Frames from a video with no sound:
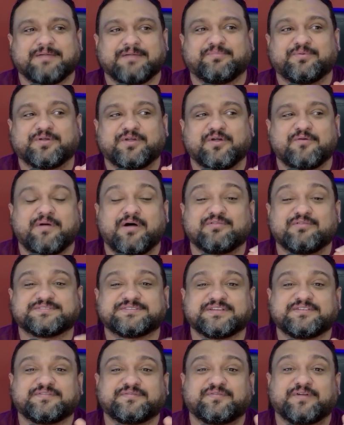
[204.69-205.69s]
Porque o Mauro
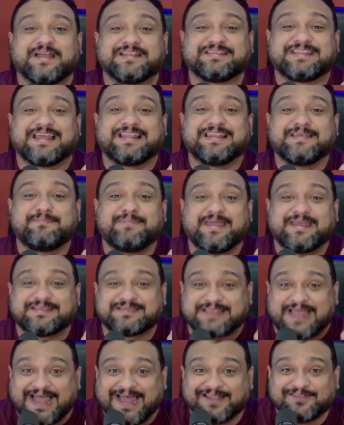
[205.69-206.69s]
Cid foi até
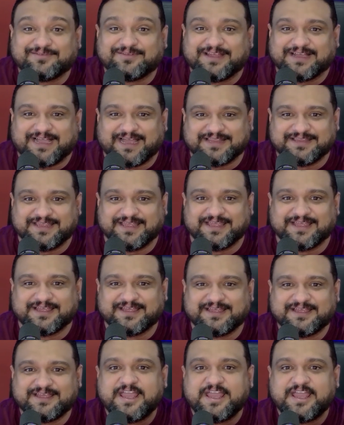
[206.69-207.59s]
libertado da cadeia.